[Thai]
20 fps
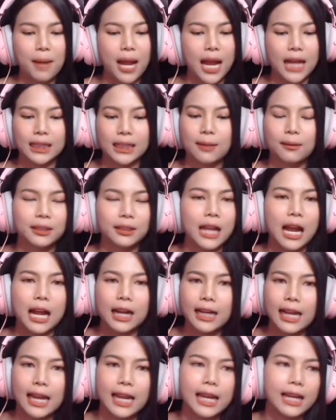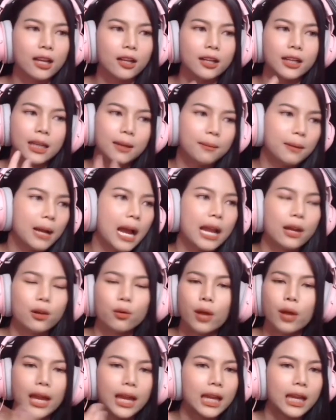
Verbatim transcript: มากทั้งทั้งนายแล้วก็ทีมงานด้วย